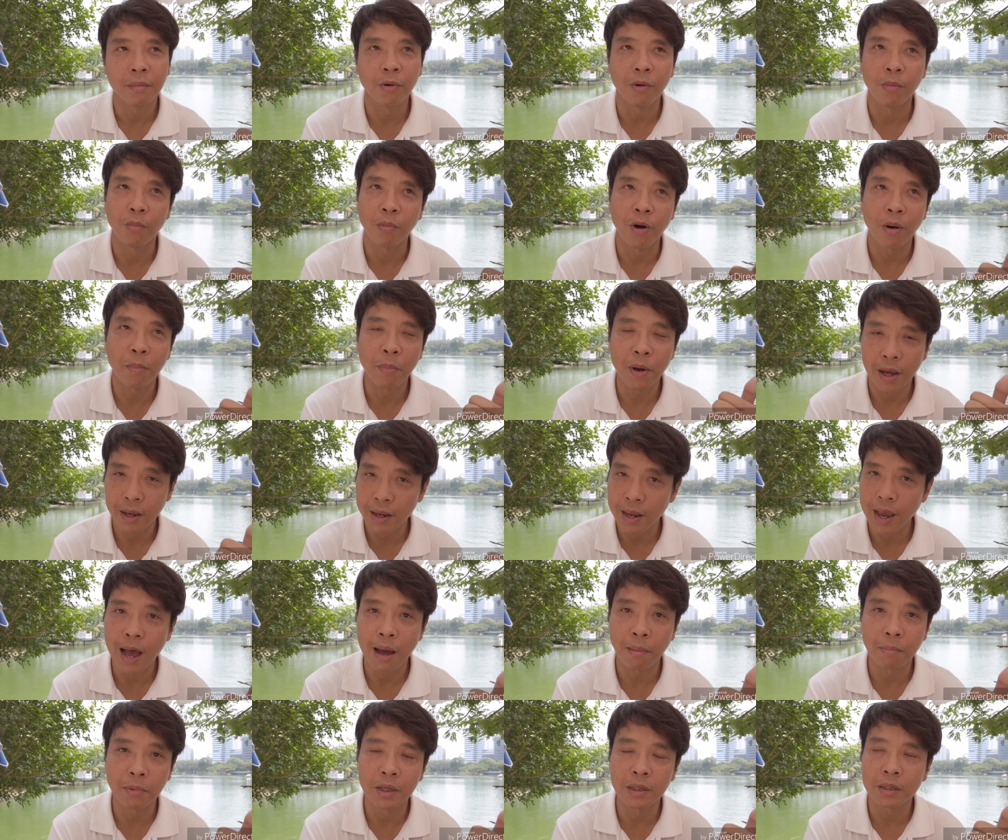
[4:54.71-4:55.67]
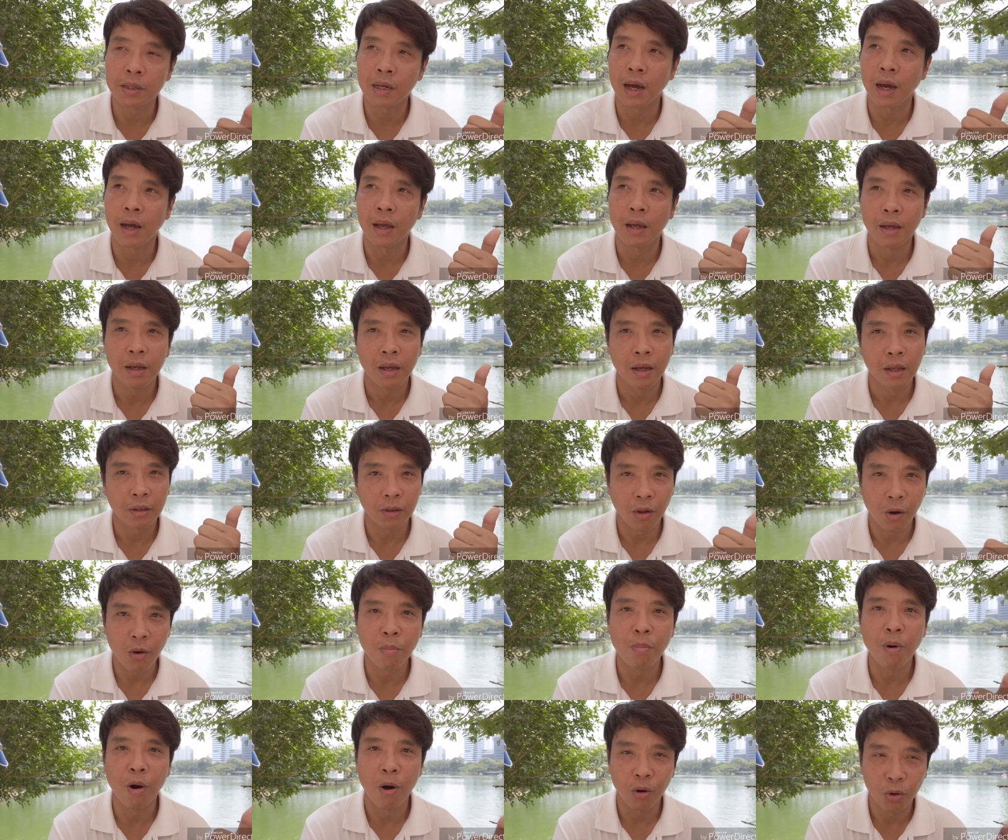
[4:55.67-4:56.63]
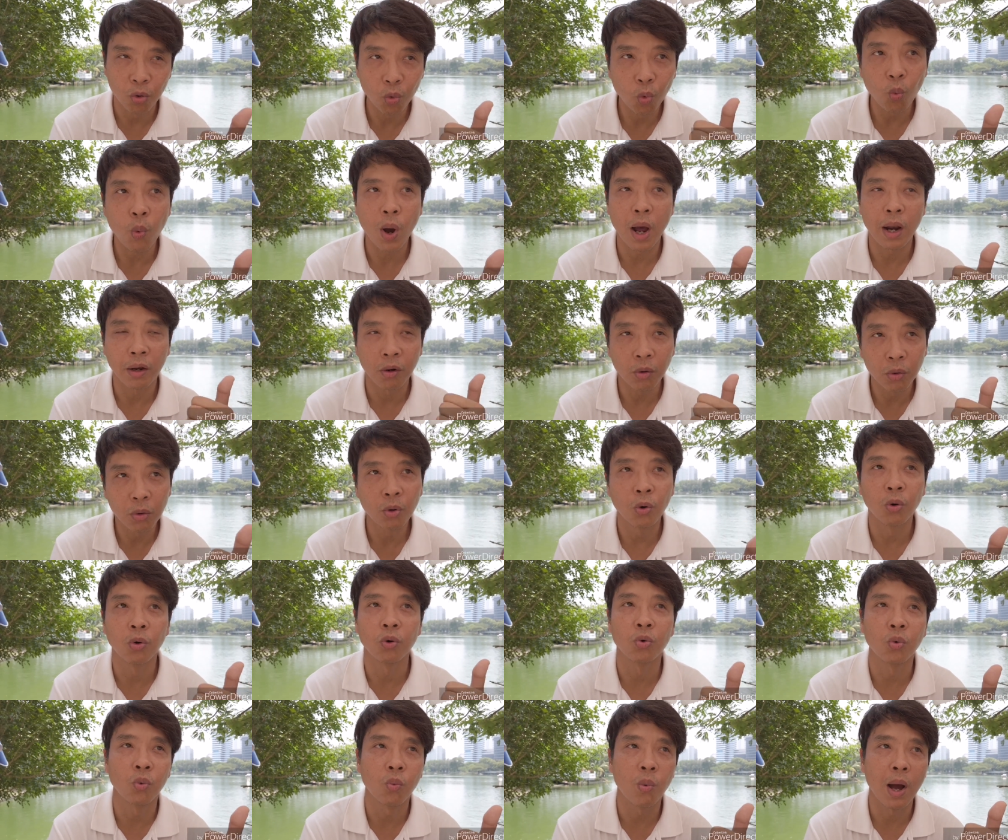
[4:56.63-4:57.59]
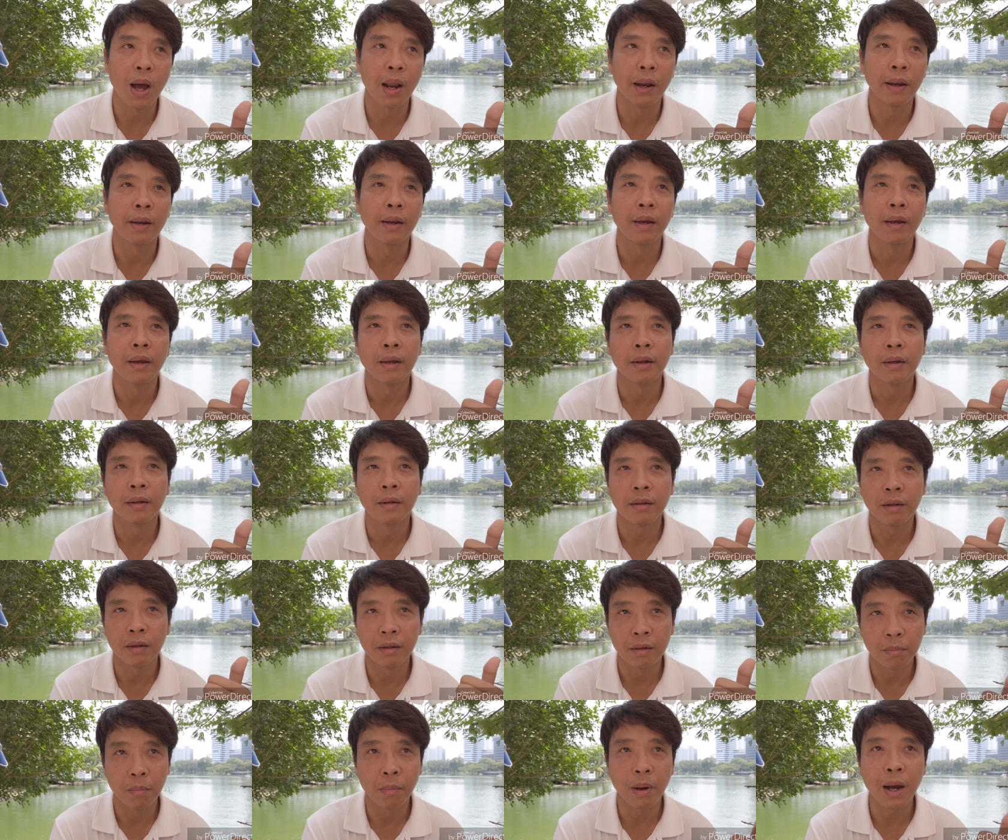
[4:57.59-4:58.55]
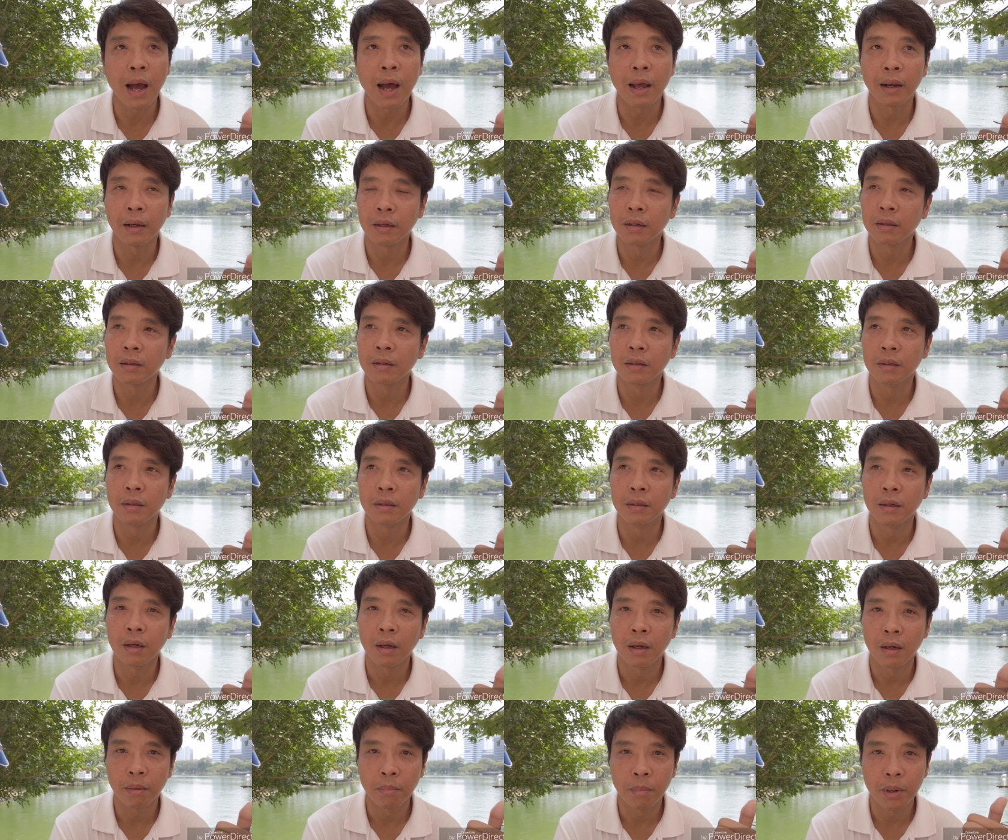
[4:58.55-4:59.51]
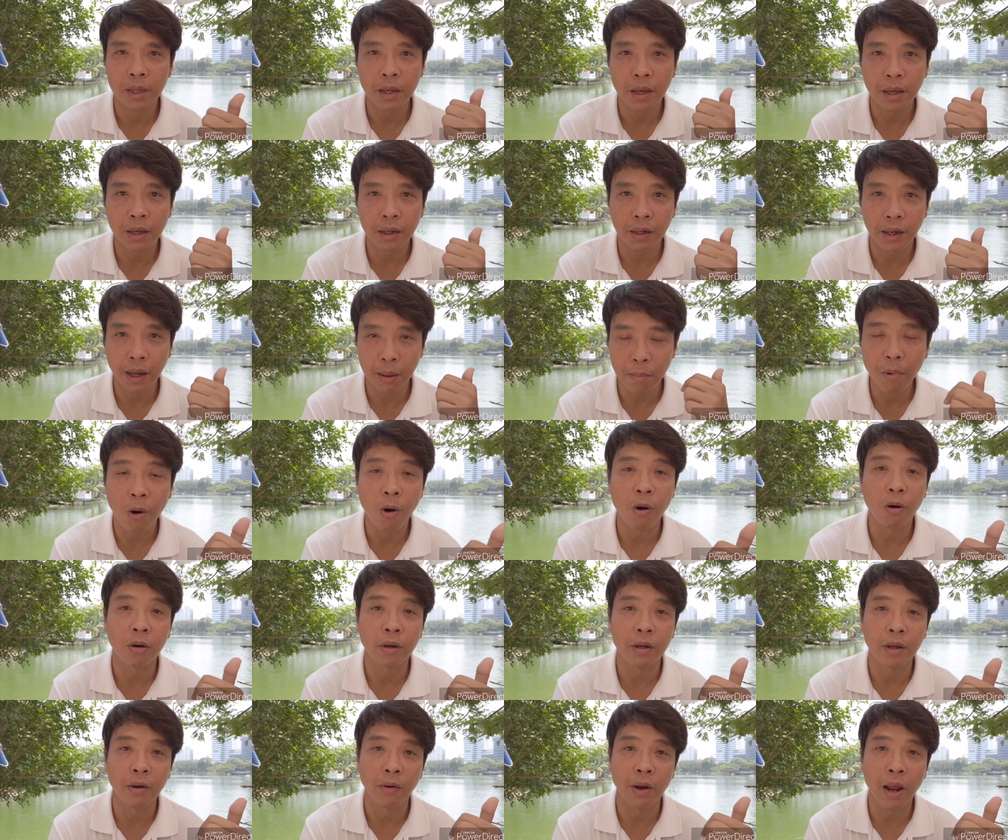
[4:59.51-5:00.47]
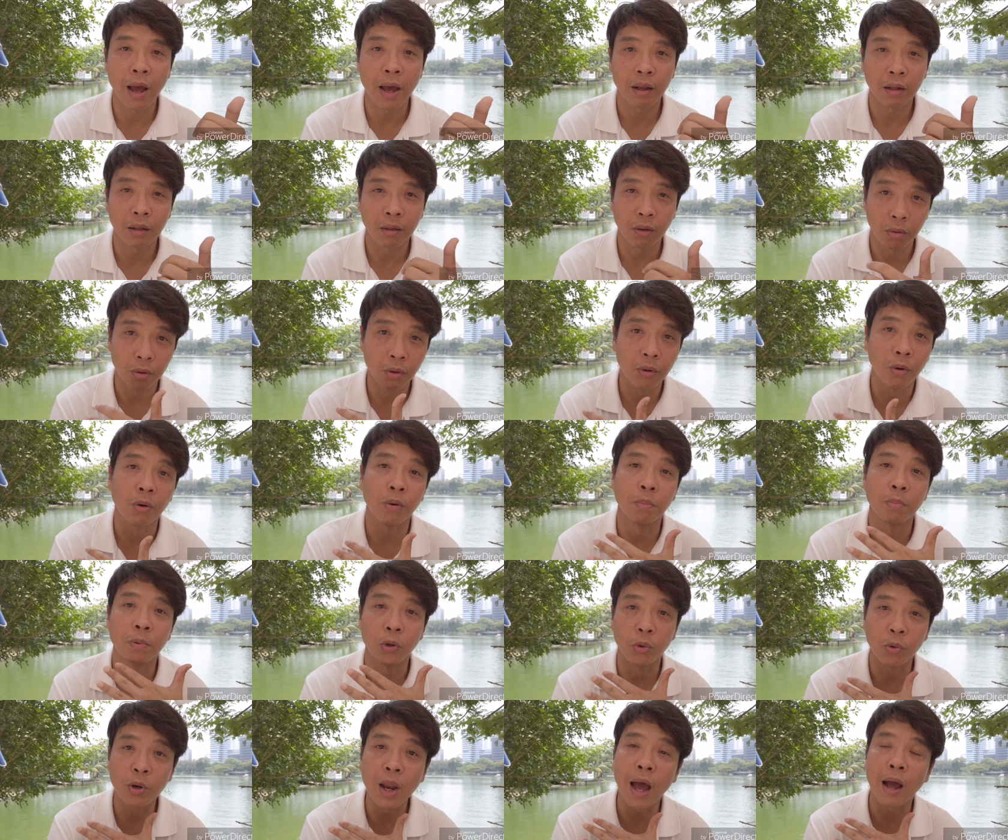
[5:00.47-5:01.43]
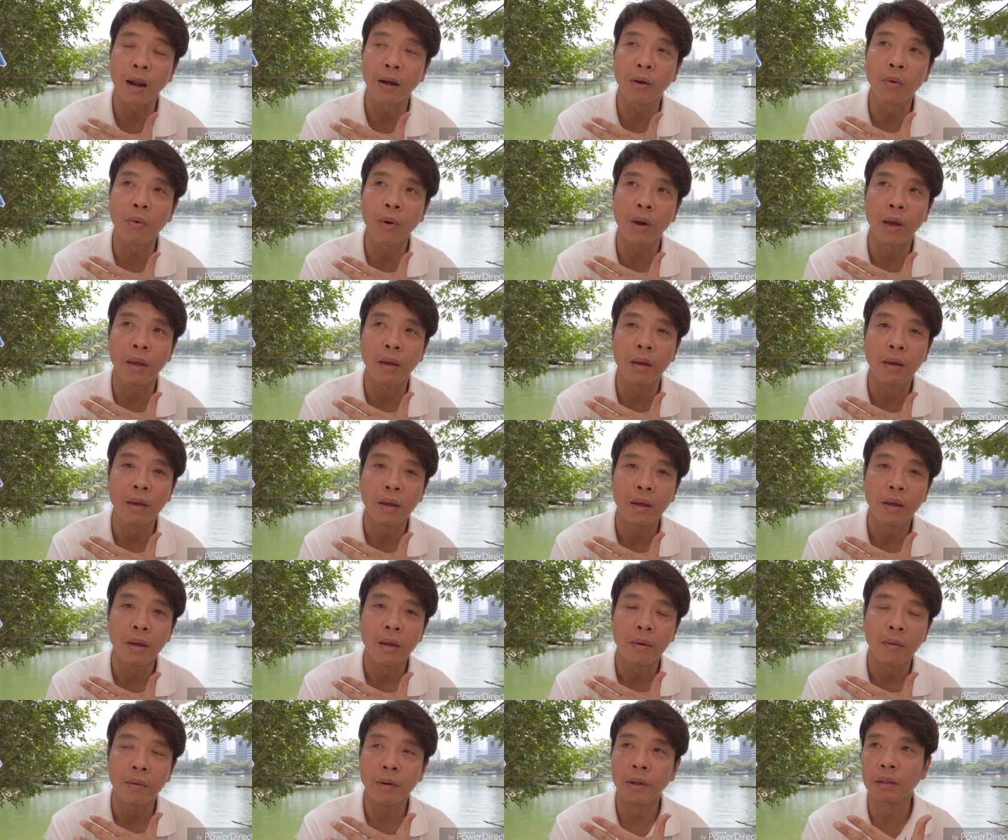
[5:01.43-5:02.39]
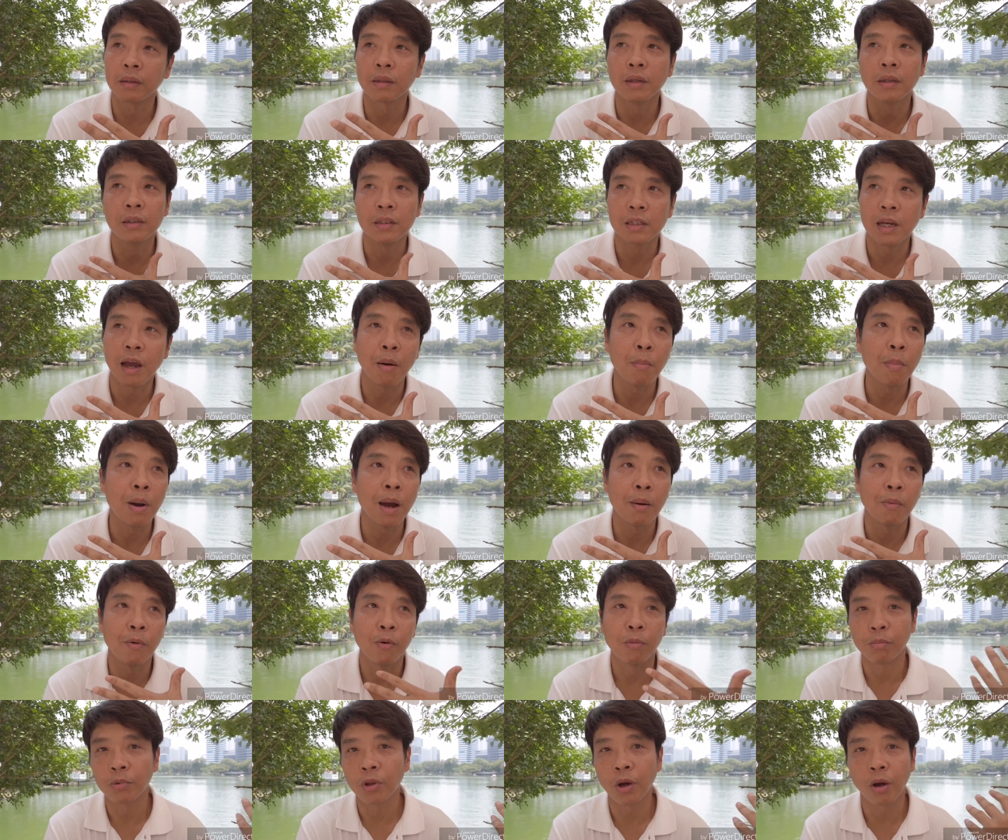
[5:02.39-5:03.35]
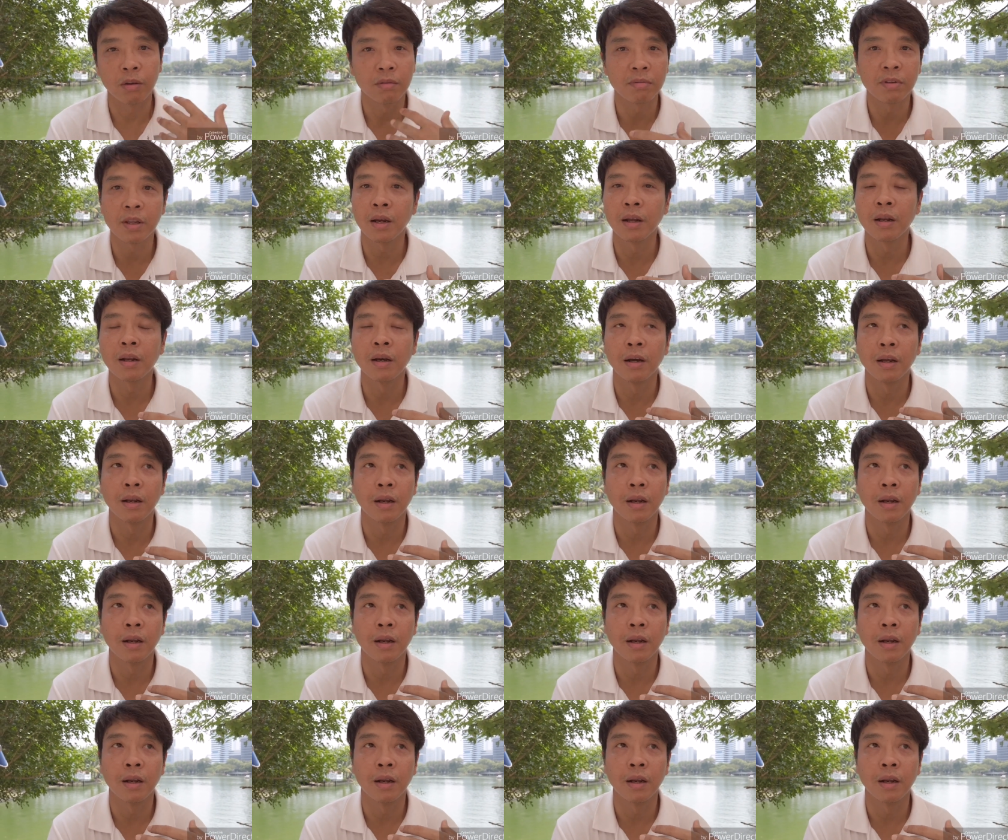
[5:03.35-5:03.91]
ผมก็พยายามที่จะต้องมองทุกวันต้องโดนทุกวัน ที่สำคัญก็คือไม่ใช่แค่มองเดียวนะ ต้องโดนผิวหนังด้วย เพราะฉะนั้นตื่นเช้ามาผมถอดเสื้อ